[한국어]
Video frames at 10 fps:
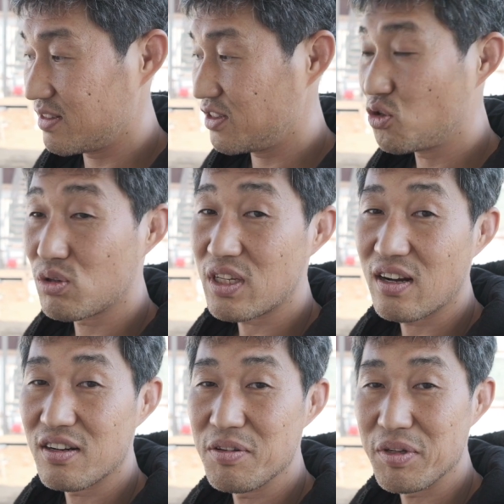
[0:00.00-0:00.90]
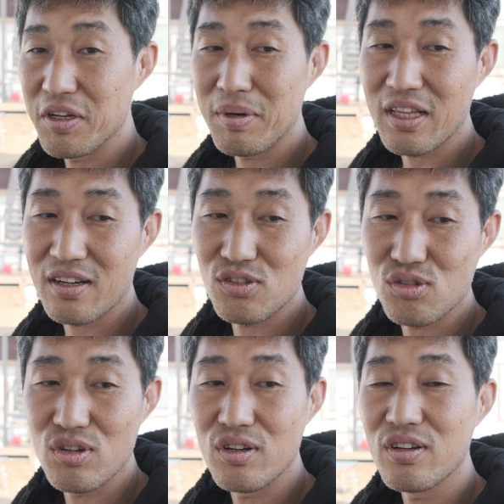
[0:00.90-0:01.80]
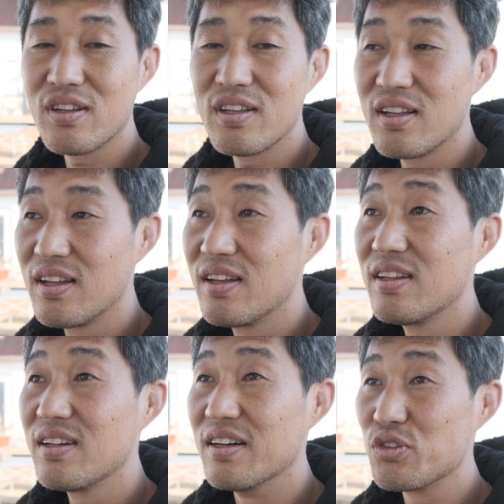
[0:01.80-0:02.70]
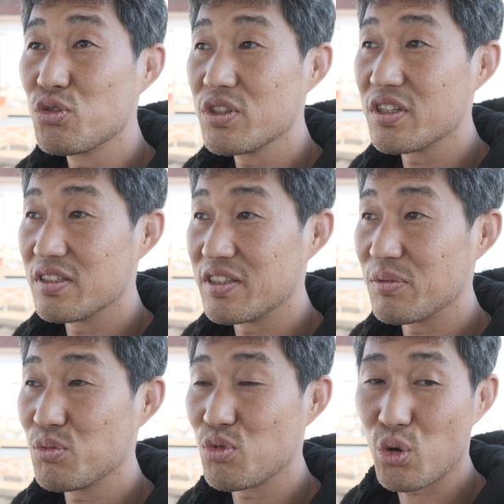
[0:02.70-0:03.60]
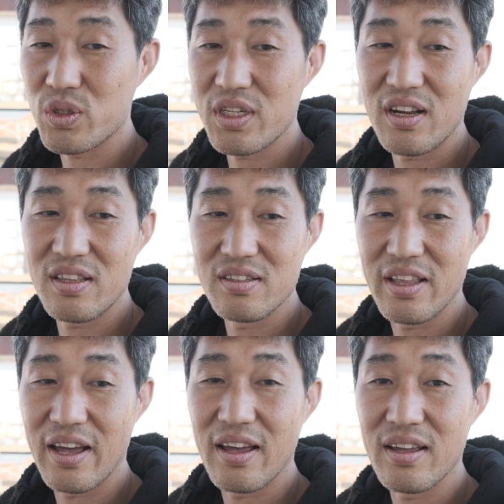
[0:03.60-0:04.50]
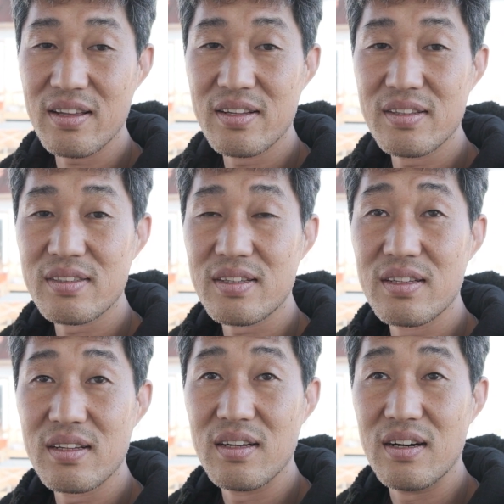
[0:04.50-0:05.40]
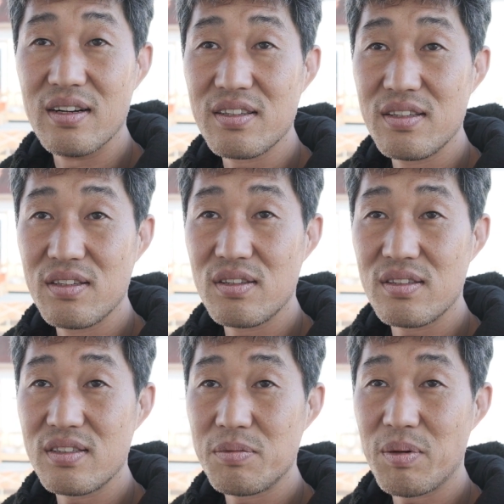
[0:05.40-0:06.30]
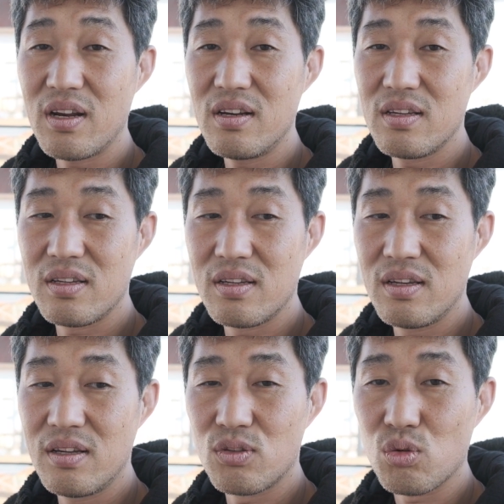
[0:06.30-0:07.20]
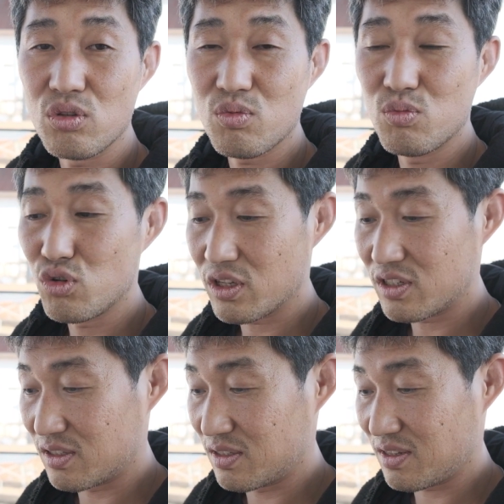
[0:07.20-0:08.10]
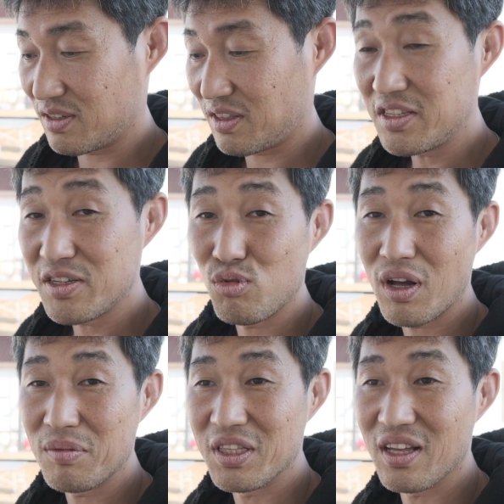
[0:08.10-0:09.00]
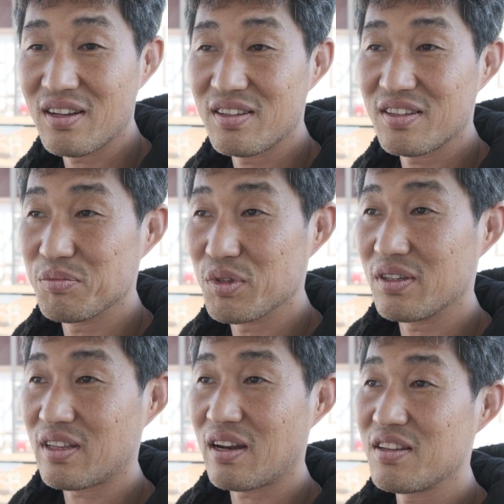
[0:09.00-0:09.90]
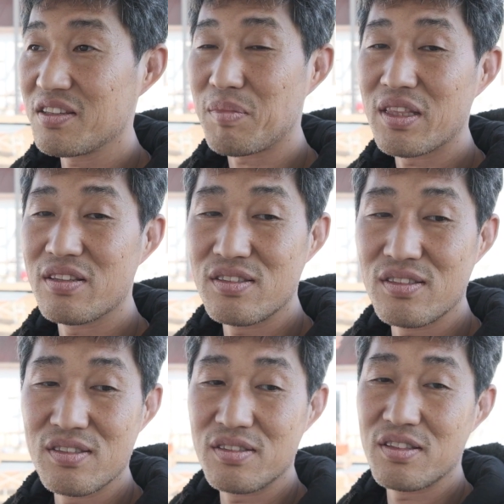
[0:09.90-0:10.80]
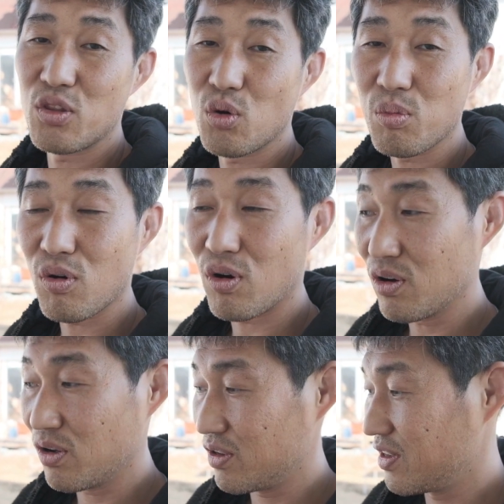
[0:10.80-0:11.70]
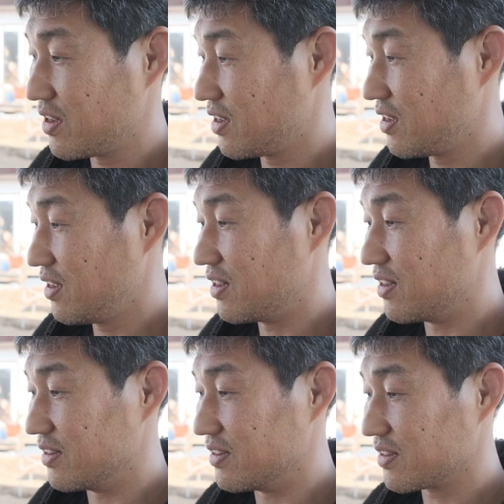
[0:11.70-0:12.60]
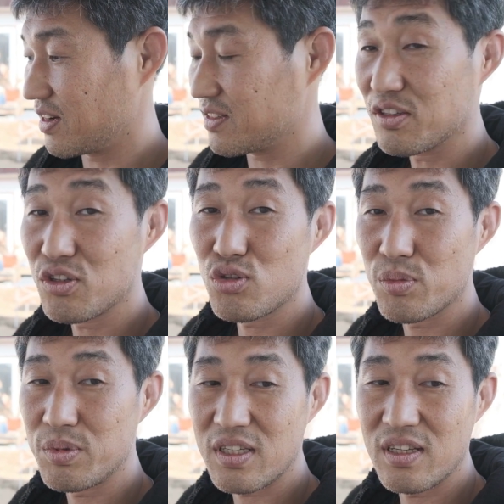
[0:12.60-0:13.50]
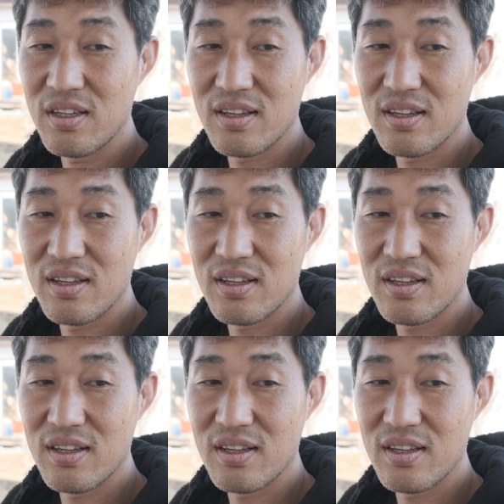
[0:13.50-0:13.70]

시동 잘 안 걸리면 열받아 가지고 충전 제품으로 교체를 했는데 어, 이 치파렐리 동력 분무기는 대체 불가입니다 뭐 다른 데서 만드는 데도 없고 어, 그래서 어쩔 수 없이